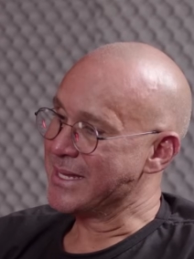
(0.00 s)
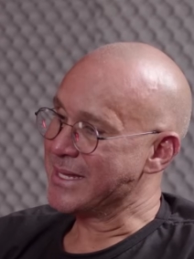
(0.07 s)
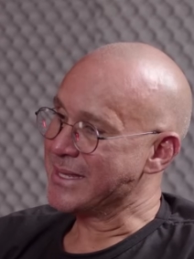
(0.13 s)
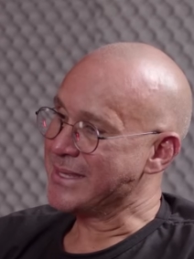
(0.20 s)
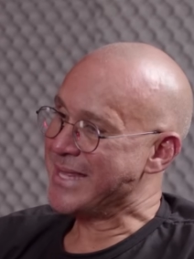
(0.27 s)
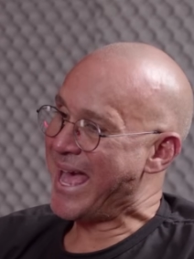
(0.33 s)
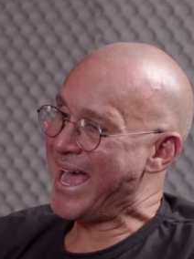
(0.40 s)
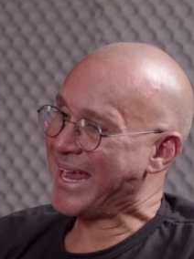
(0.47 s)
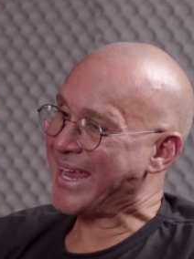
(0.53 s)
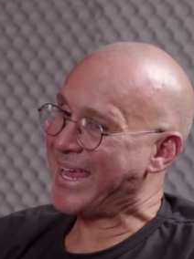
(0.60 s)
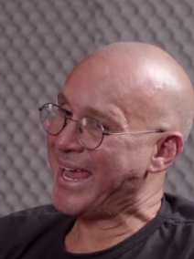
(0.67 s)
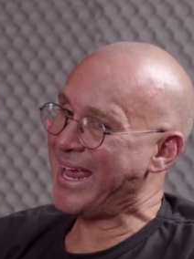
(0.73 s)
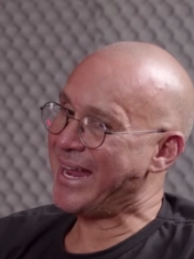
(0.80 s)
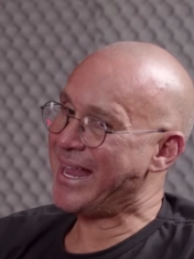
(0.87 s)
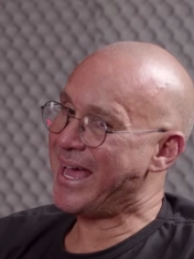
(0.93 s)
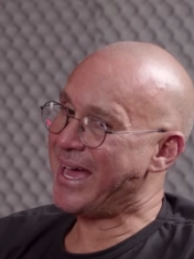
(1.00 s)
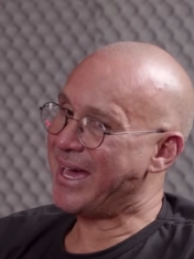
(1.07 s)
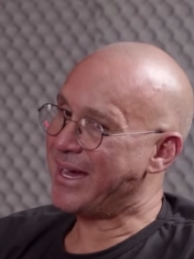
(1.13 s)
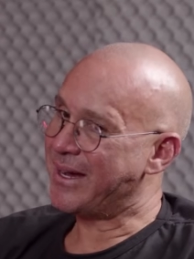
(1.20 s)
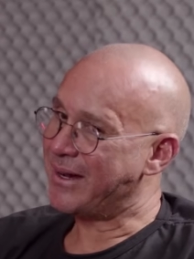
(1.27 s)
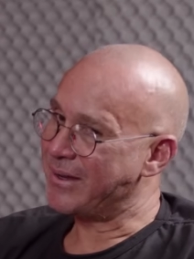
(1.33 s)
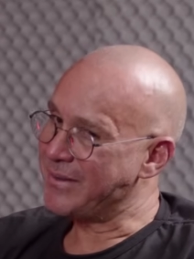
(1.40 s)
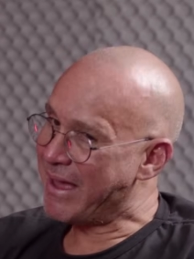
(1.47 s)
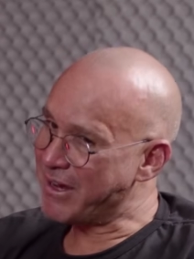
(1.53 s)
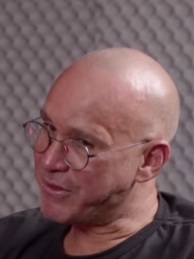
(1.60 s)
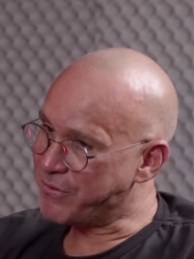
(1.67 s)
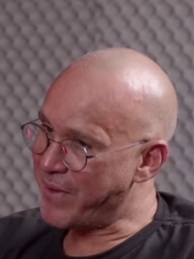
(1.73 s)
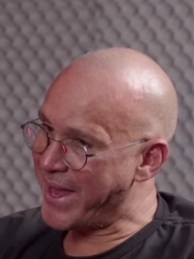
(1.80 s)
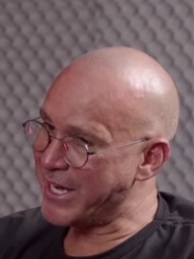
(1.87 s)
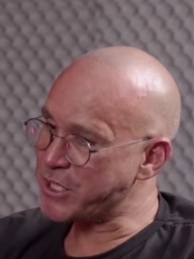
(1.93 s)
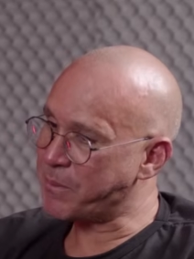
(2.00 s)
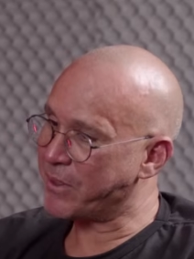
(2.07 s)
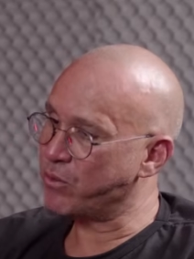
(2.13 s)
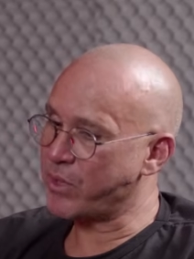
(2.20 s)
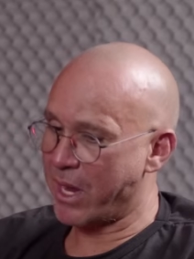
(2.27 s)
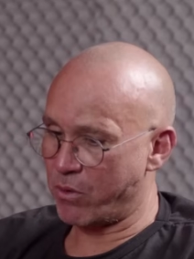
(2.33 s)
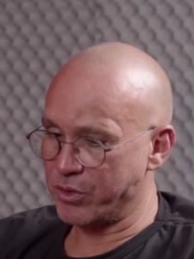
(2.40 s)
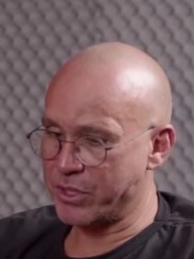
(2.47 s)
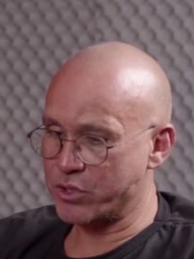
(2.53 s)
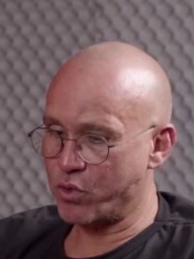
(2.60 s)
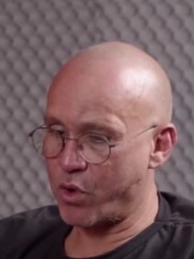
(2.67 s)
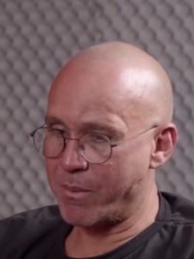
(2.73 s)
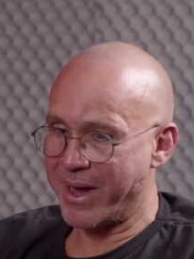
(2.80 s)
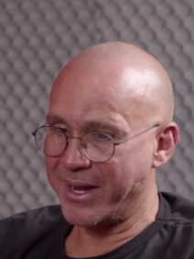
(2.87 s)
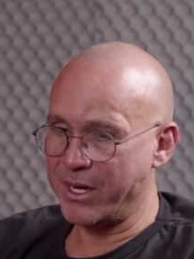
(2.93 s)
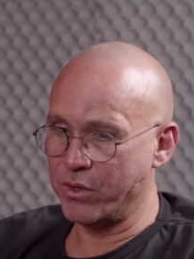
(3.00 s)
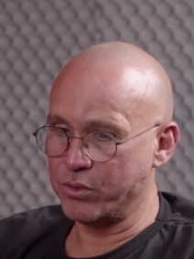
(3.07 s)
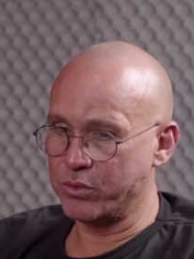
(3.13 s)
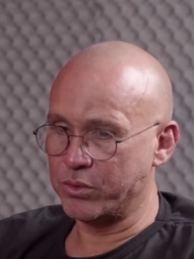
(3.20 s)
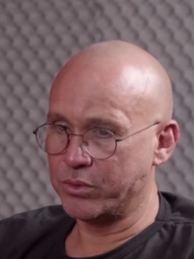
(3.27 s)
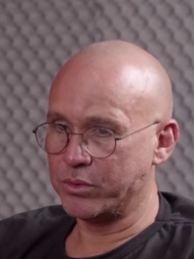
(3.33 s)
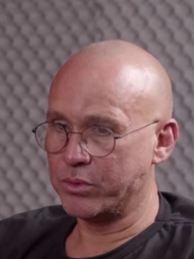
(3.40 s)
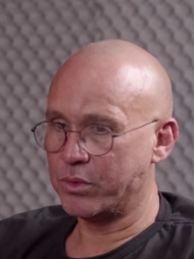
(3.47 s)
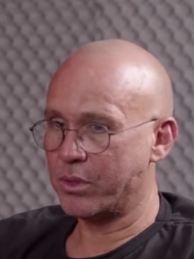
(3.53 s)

Naquela, nas vésperas do que aconteceu com o Amarildo,